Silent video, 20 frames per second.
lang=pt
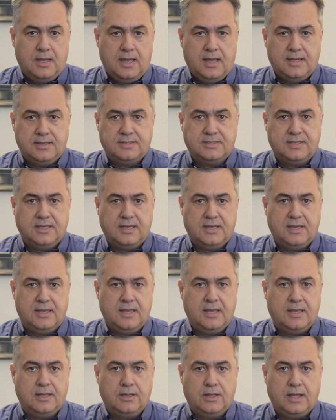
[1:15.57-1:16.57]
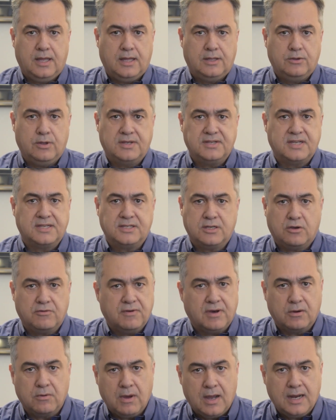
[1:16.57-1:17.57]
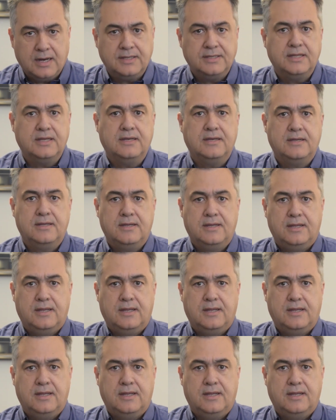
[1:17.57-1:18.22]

essa é a, é a nossa salvaguarda,